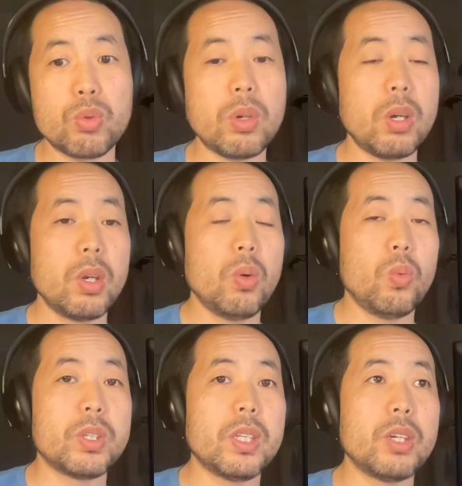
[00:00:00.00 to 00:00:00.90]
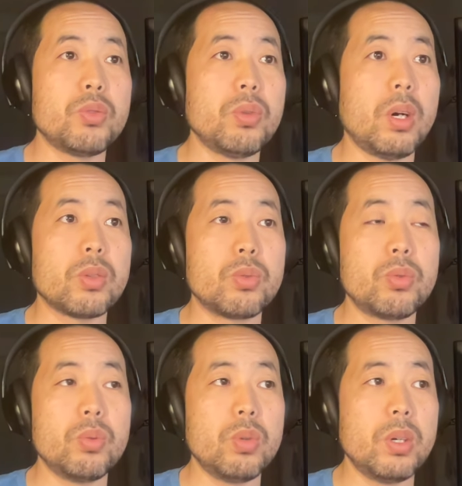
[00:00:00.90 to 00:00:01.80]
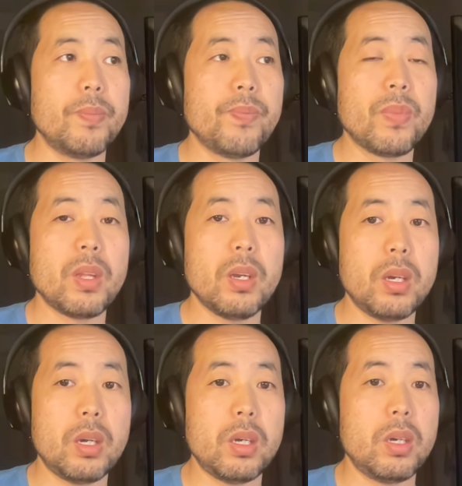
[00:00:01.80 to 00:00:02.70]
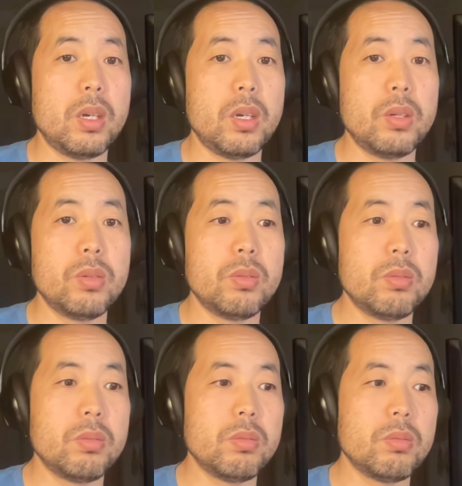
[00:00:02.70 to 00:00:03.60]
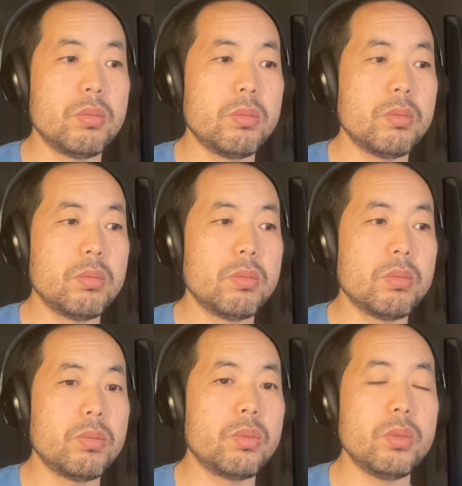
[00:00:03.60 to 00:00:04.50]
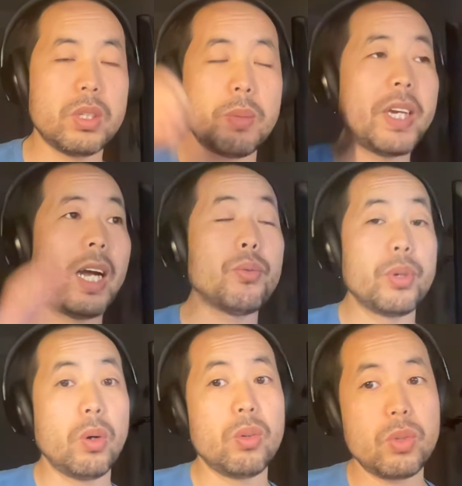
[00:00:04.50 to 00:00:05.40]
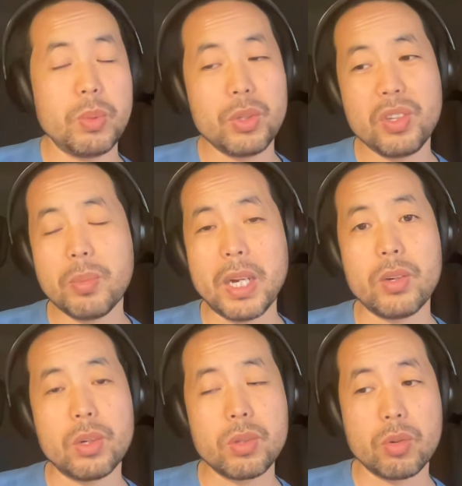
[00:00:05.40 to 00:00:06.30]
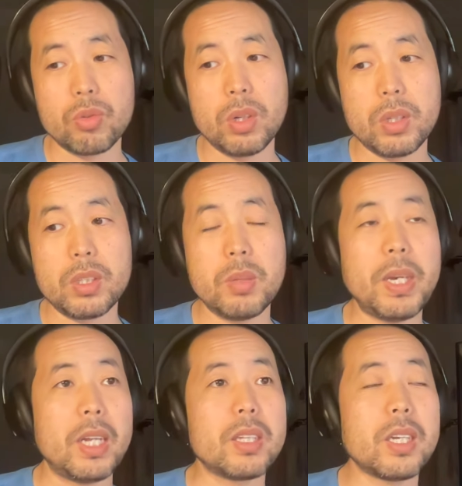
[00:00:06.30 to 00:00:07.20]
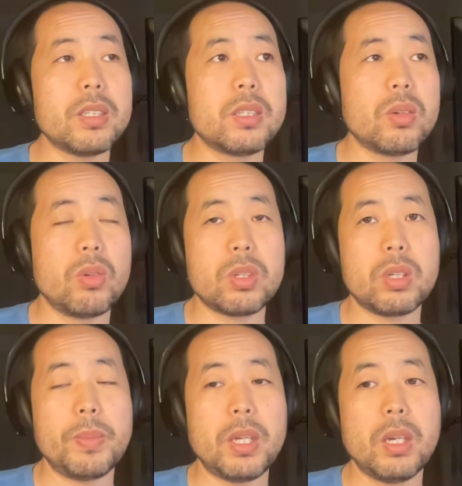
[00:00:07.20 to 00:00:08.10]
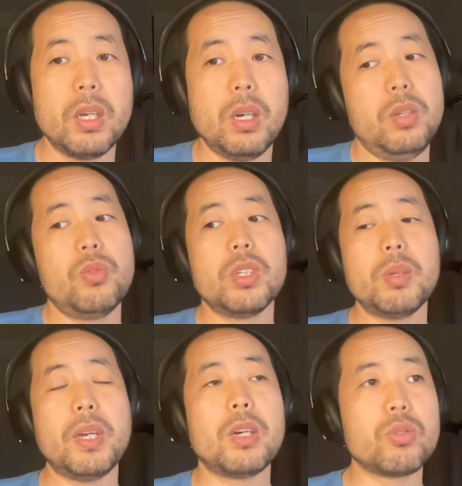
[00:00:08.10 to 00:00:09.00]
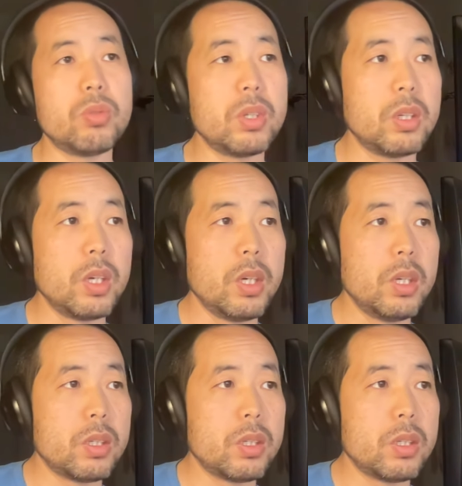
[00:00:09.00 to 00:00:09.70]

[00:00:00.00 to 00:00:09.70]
比如说，我现在需要去呃，去西班牙旅游，对不对？去西班牙旅游，你是说那西班牙的天气气候是什么样的？你是西班牙属于